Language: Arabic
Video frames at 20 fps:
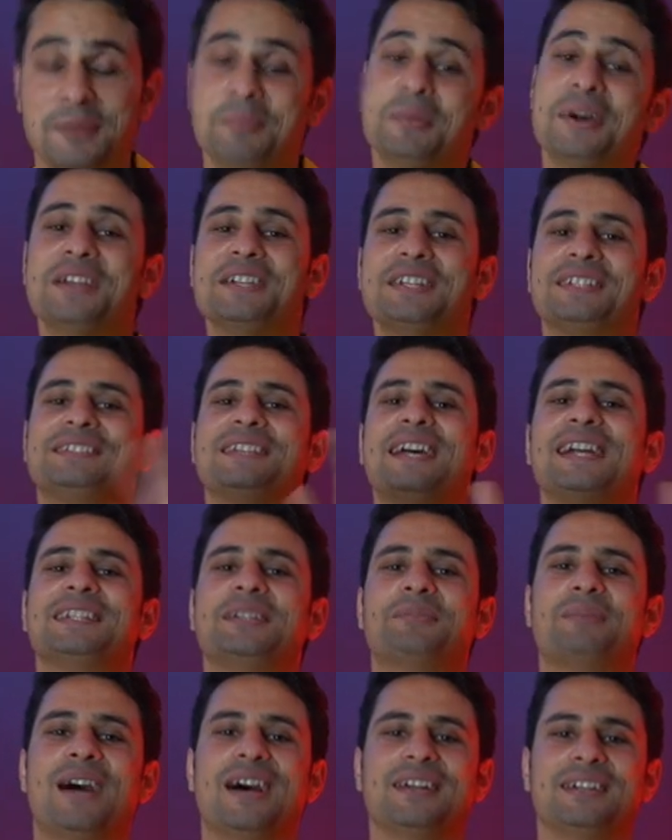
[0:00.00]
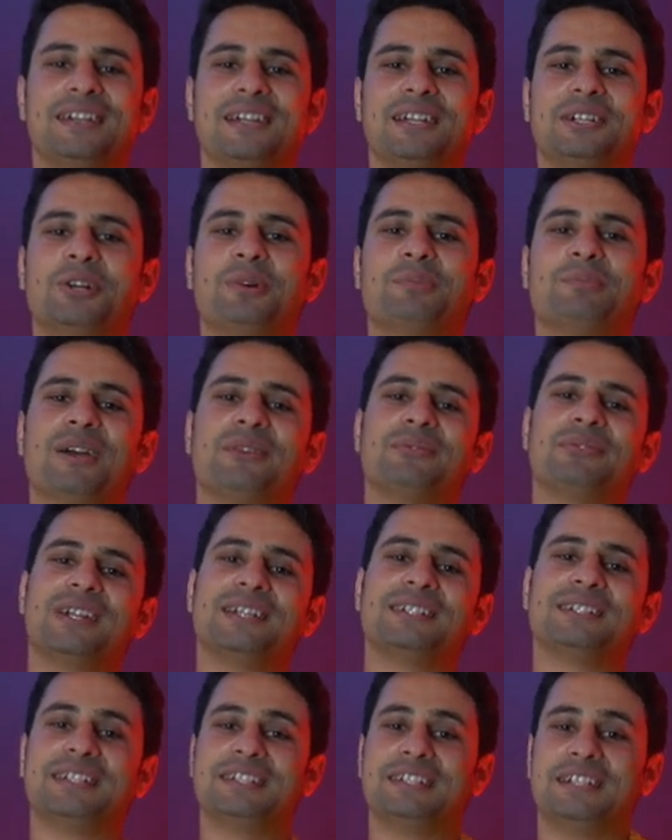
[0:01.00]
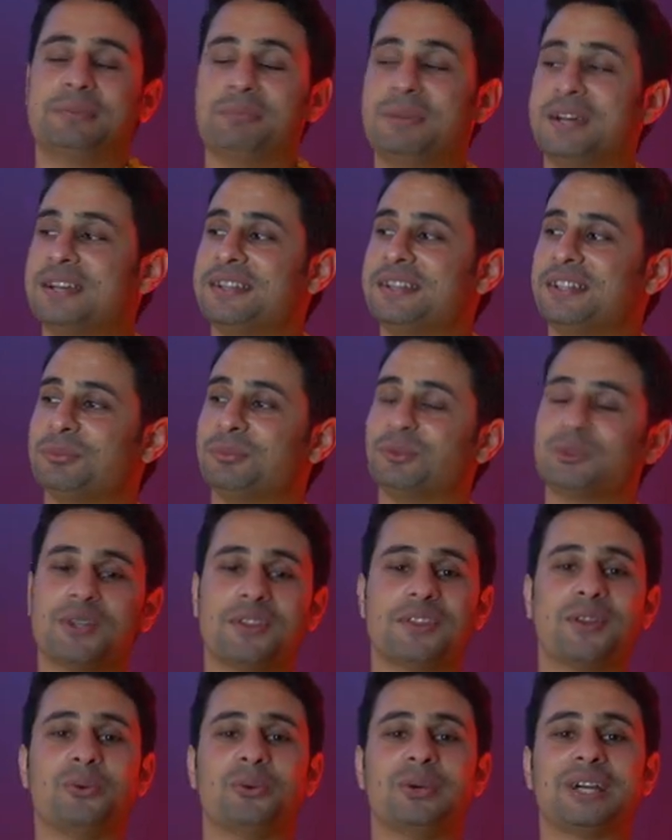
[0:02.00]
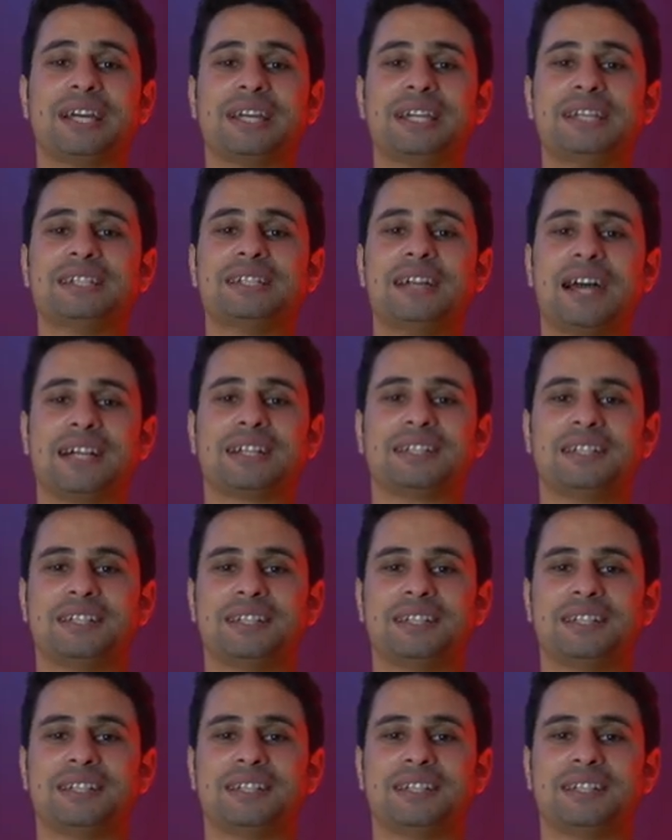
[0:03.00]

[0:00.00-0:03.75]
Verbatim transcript: المهنة الثالثة معانا لليوم ماي فريند هي مهنة متذوقين أكل